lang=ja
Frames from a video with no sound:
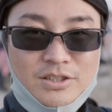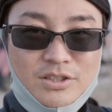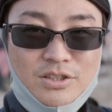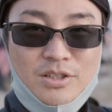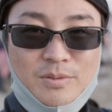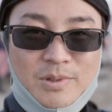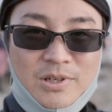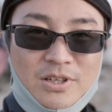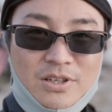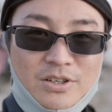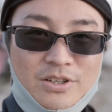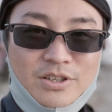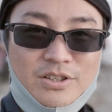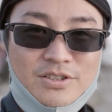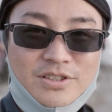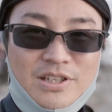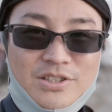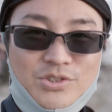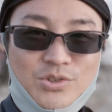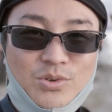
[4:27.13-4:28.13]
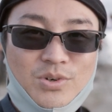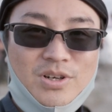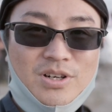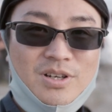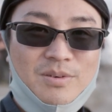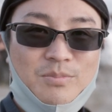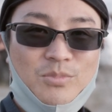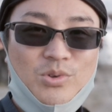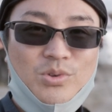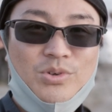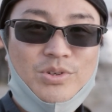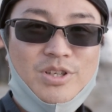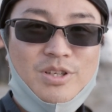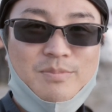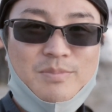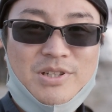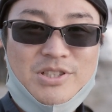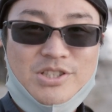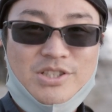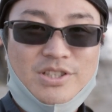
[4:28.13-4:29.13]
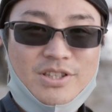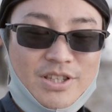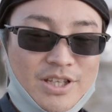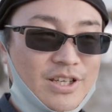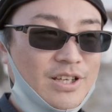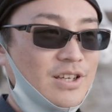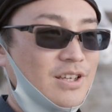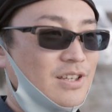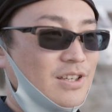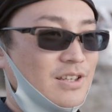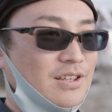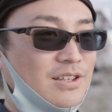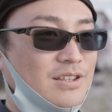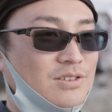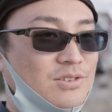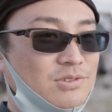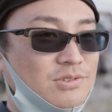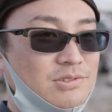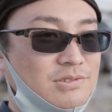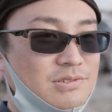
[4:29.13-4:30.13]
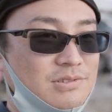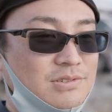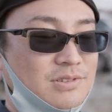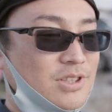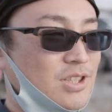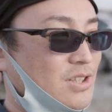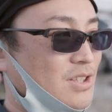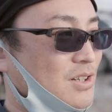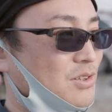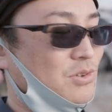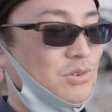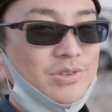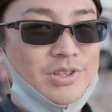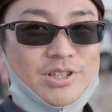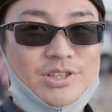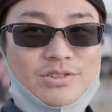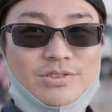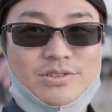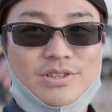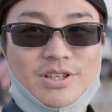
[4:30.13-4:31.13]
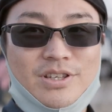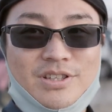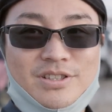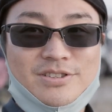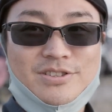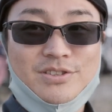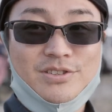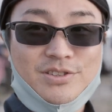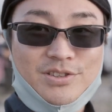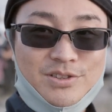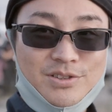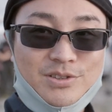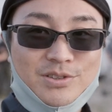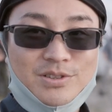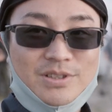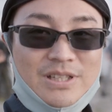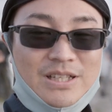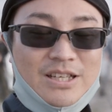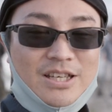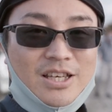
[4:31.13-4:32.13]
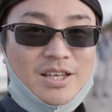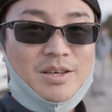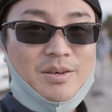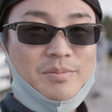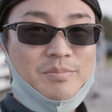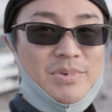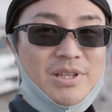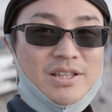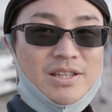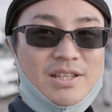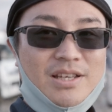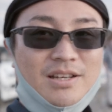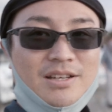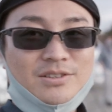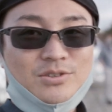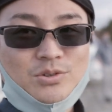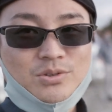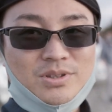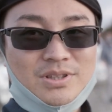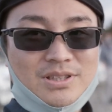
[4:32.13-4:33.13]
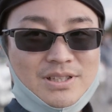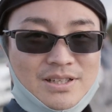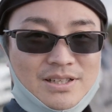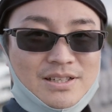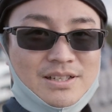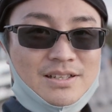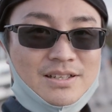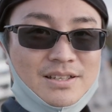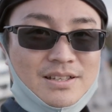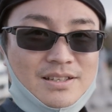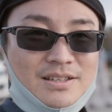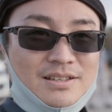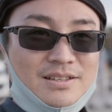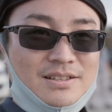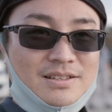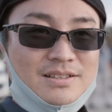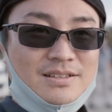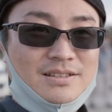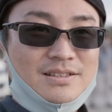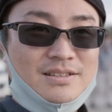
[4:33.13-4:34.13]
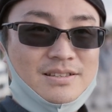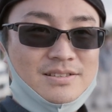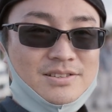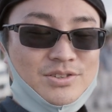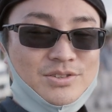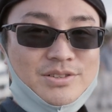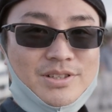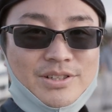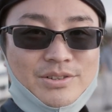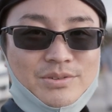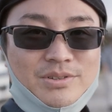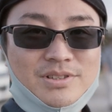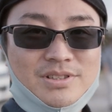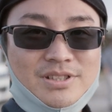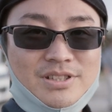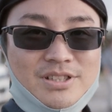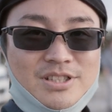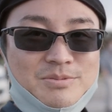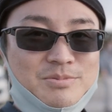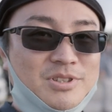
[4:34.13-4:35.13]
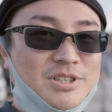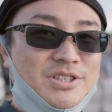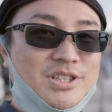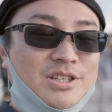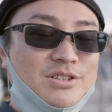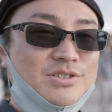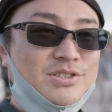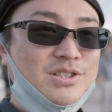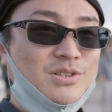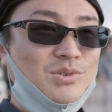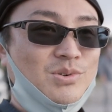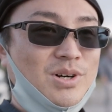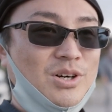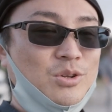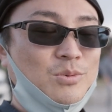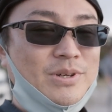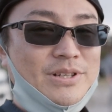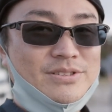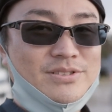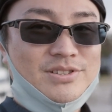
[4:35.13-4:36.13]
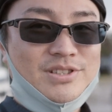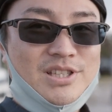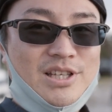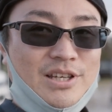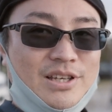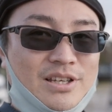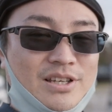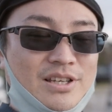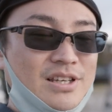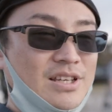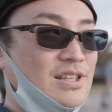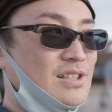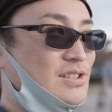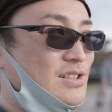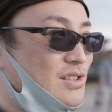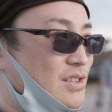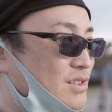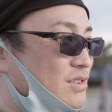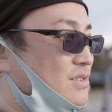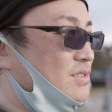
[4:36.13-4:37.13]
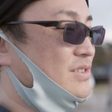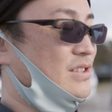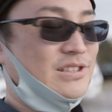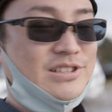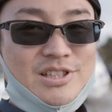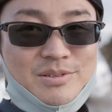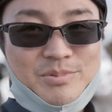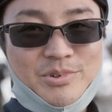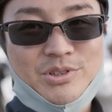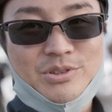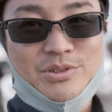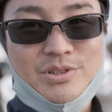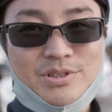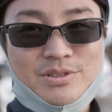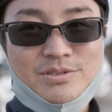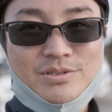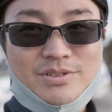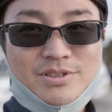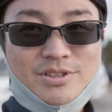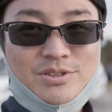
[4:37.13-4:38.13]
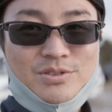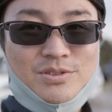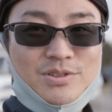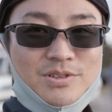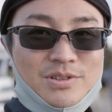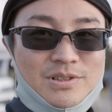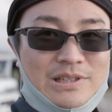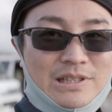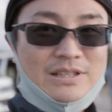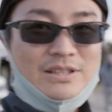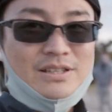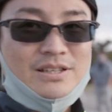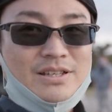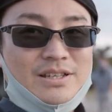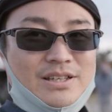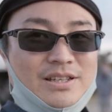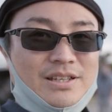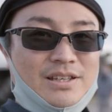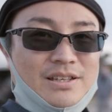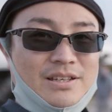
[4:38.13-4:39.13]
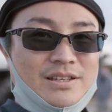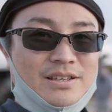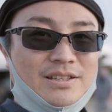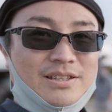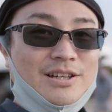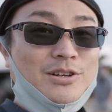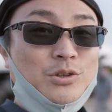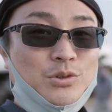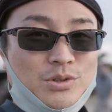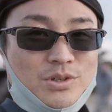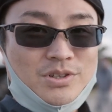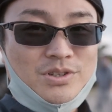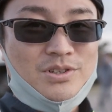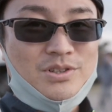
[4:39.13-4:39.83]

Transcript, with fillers: 今、山頂から戻りまして、一旦ここで休憩しつつ、みんなが撮った、素材をですね自分がチェックしてこうアドバイスして次の撮影ポイントに行くっていうのを、やろうと